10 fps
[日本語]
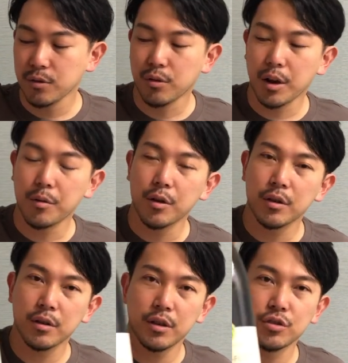これ
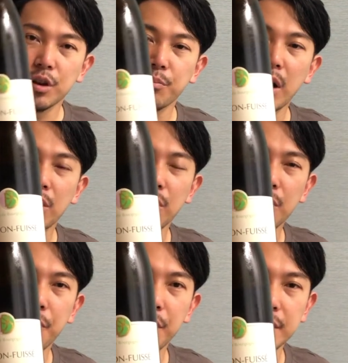一応ね、
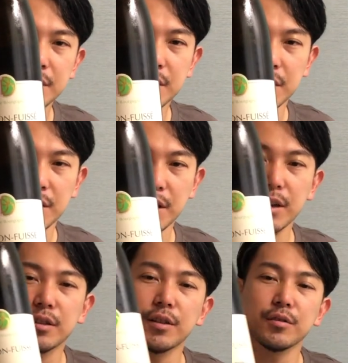マコンフィッセって
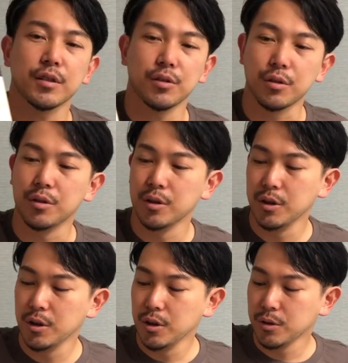書いてあるんだけど、
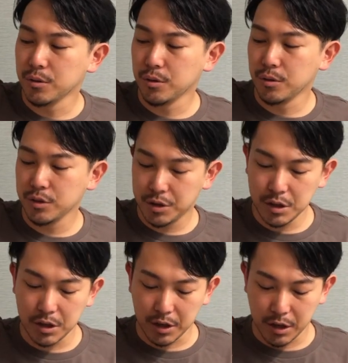この
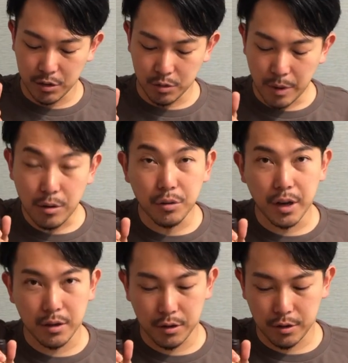地域がね、一応
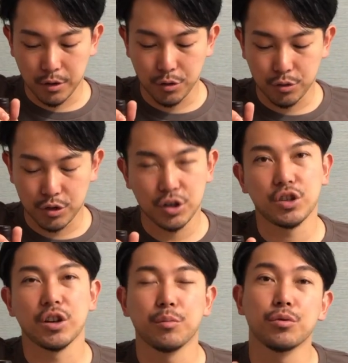マコネっていう地
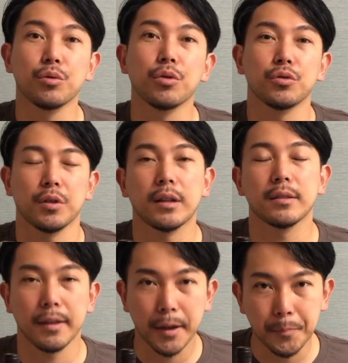域がブルゴーニュにあっ
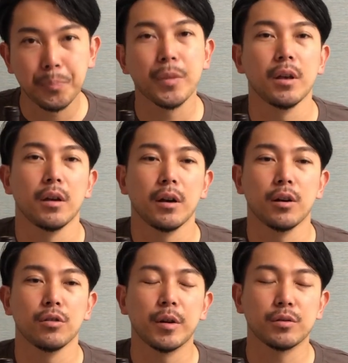て、
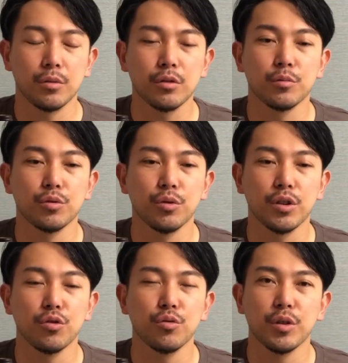あのまあ、すごく
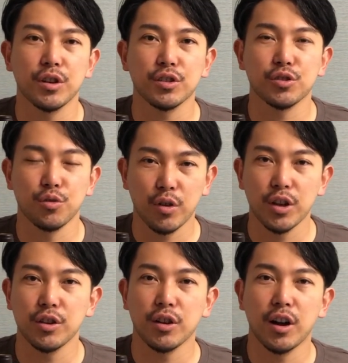ブルゴーニュは有名な白
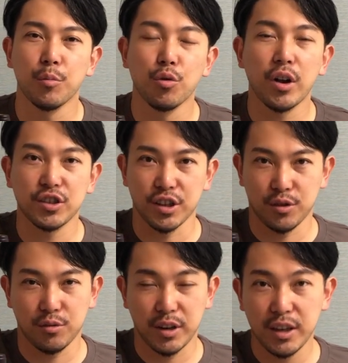ワインがモンラシェ
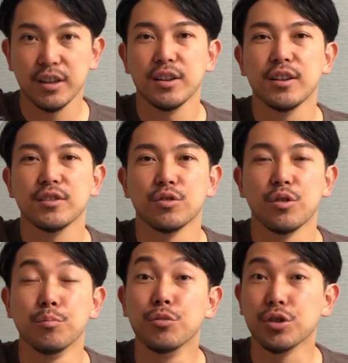とかね、そ
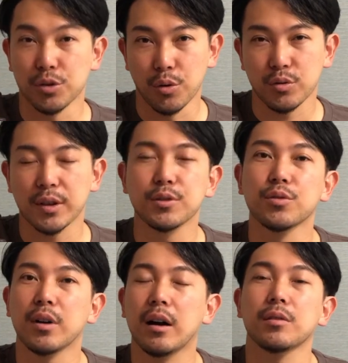のムルソーとかそう
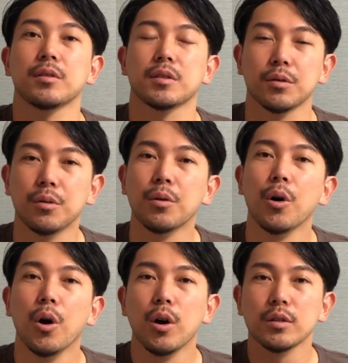いうのがあるんですけど、
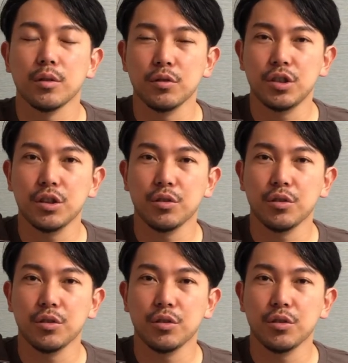その地